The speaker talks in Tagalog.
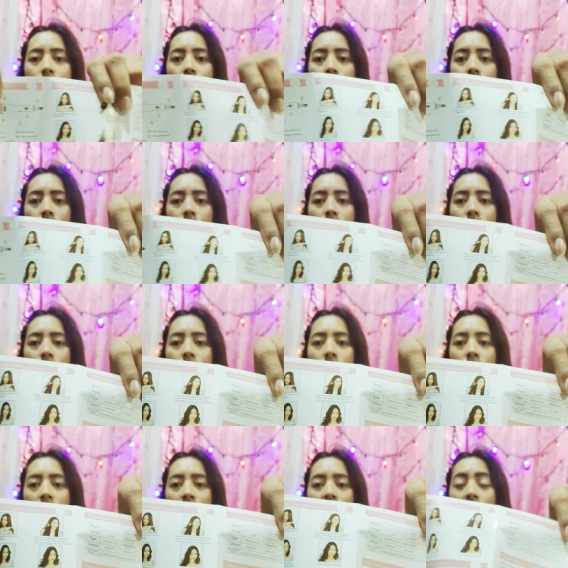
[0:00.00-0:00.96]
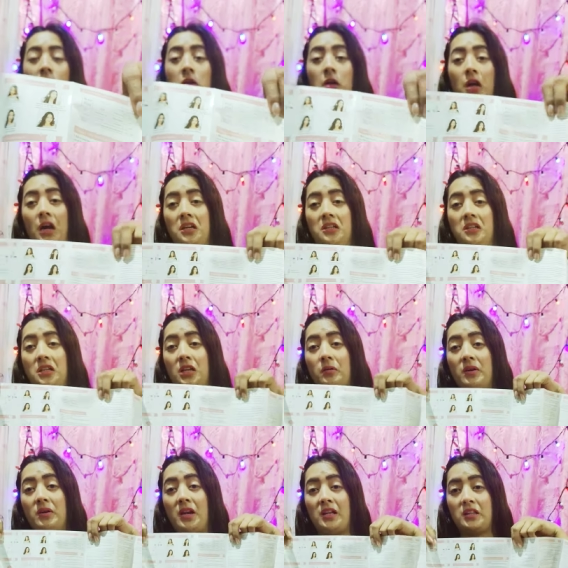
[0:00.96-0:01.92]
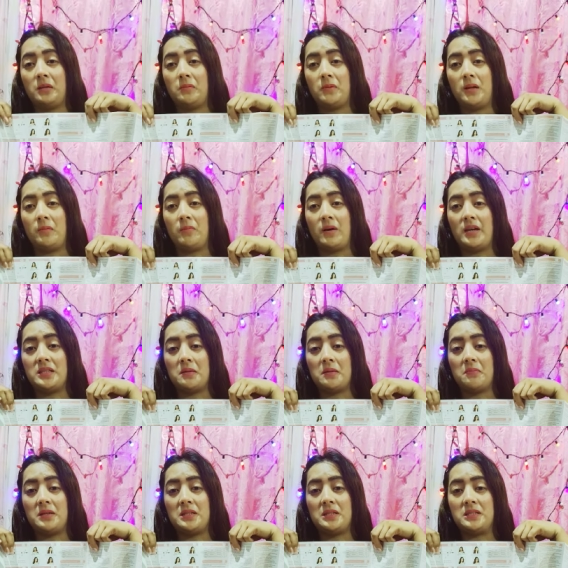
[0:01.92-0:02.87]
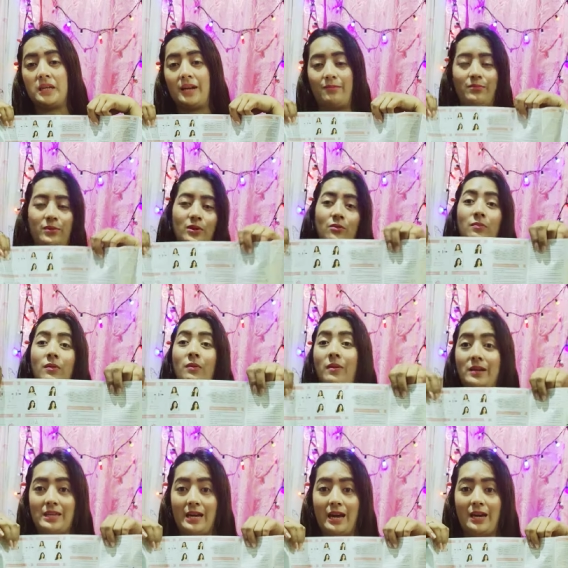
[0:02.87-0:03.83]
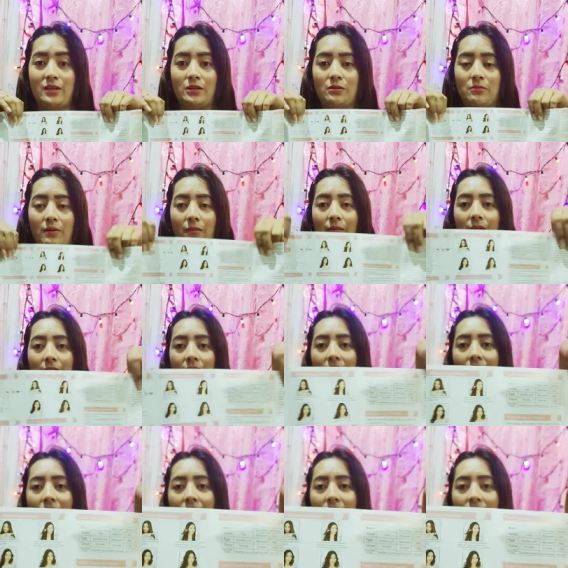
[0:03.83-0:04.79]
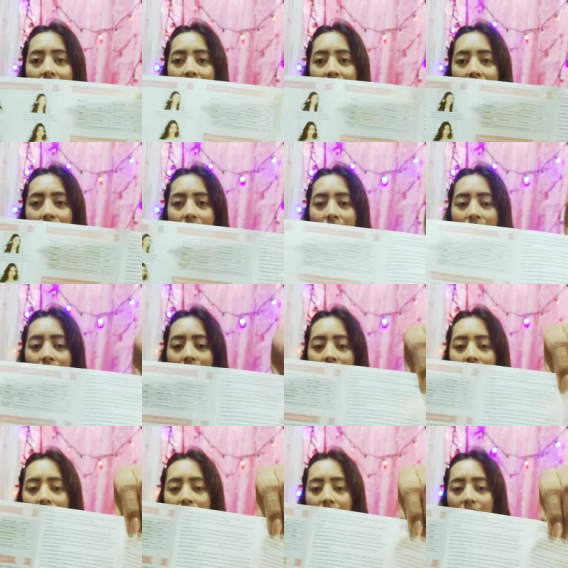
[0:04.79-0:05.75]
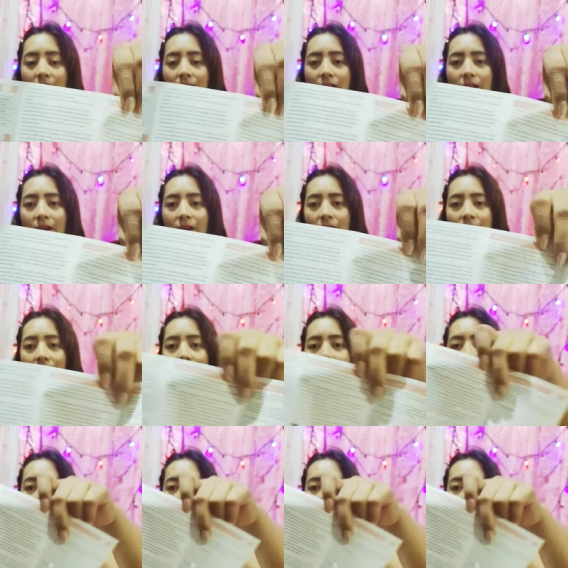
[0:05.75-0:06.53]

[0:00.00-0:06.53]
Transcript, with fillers: So, hindi naman natin binabasa minsan. Pero babasahin ko mamaya. Yan.